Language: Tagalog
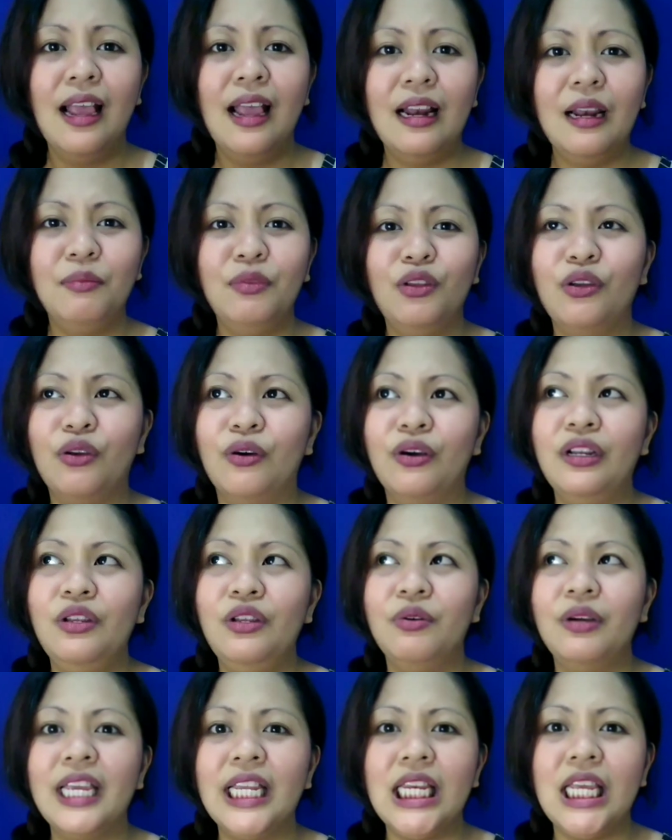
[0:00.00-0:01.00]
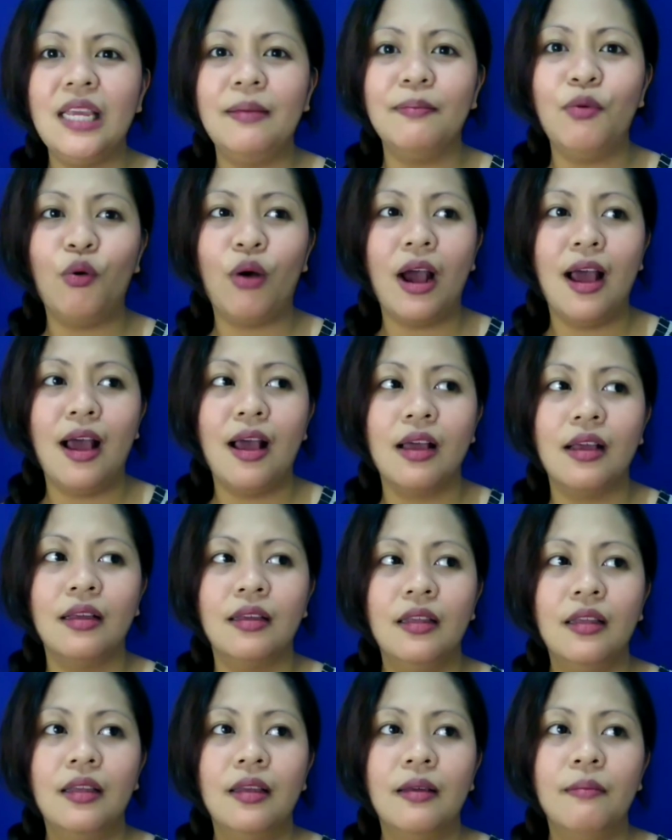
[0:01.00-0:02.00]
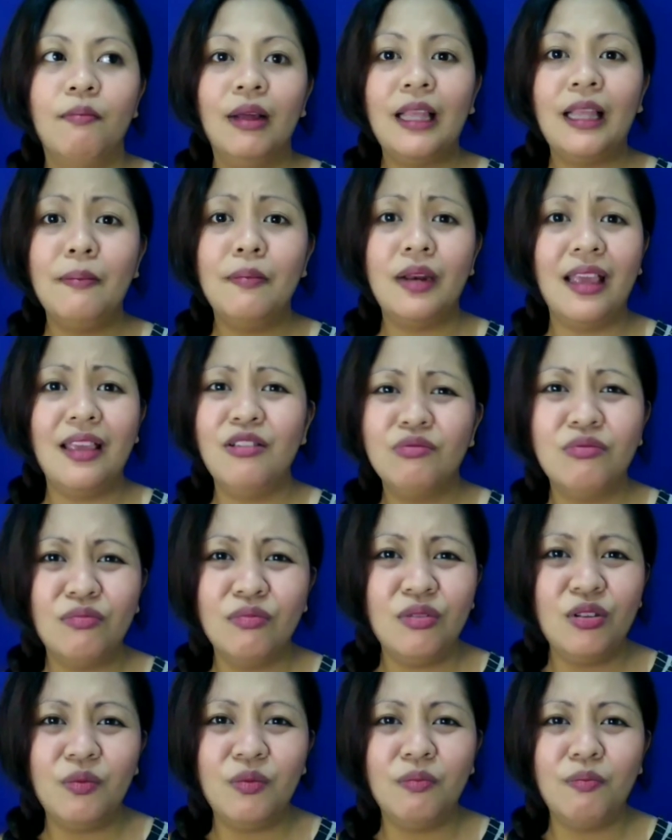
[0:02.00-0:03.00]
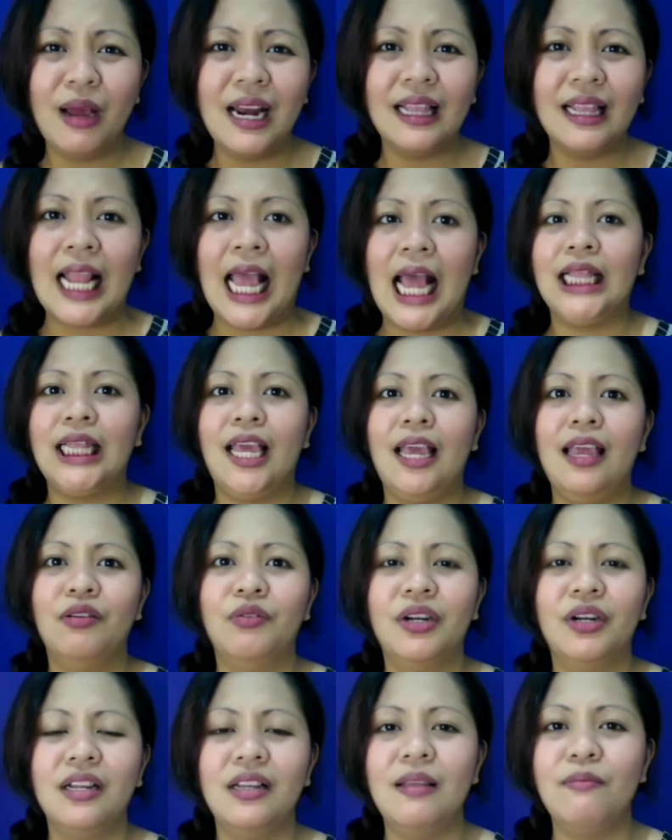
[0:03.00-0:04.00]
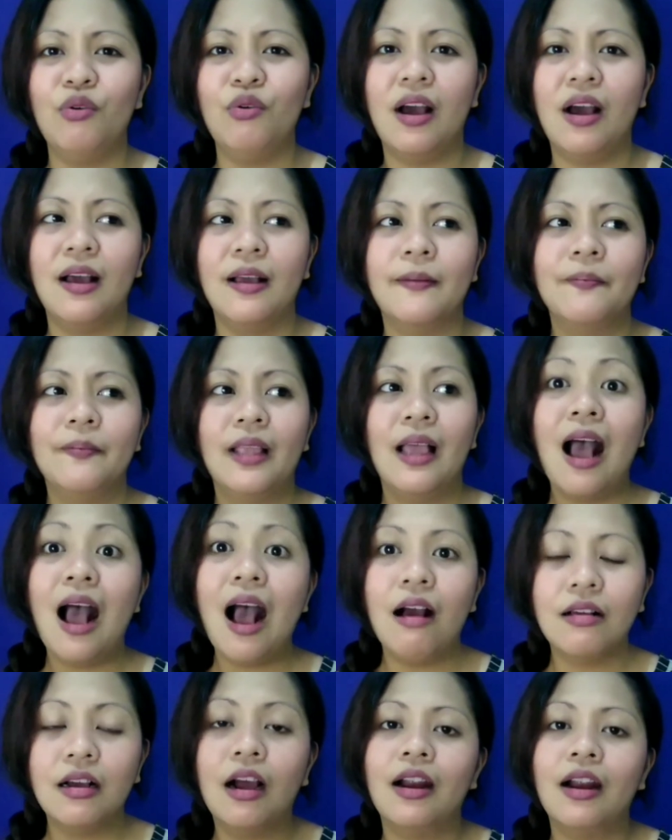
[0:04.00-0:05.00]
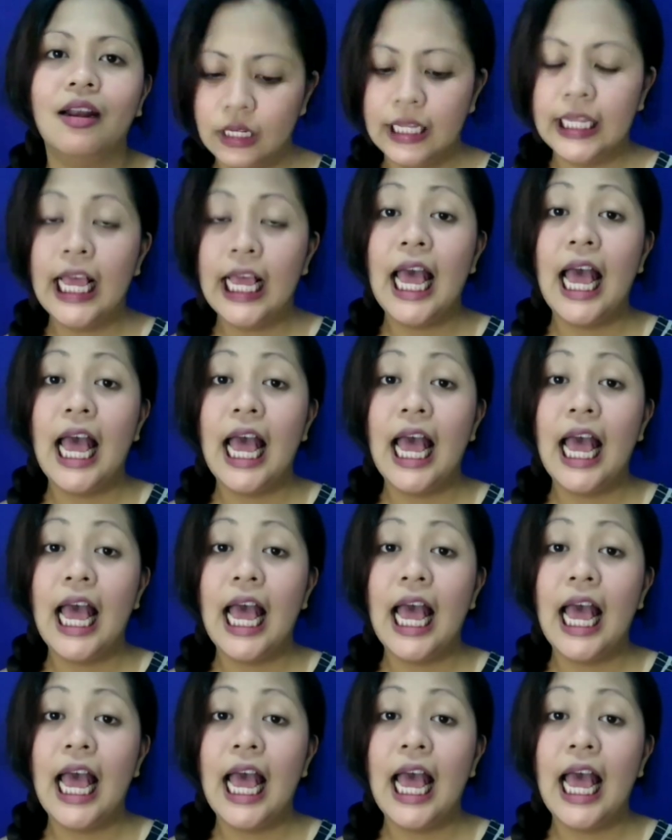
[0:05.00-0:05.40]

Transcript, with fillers: Alam niyo yon Yung hindi mukhang matamlay yung, yung balat natin or hindi mukhang haggard.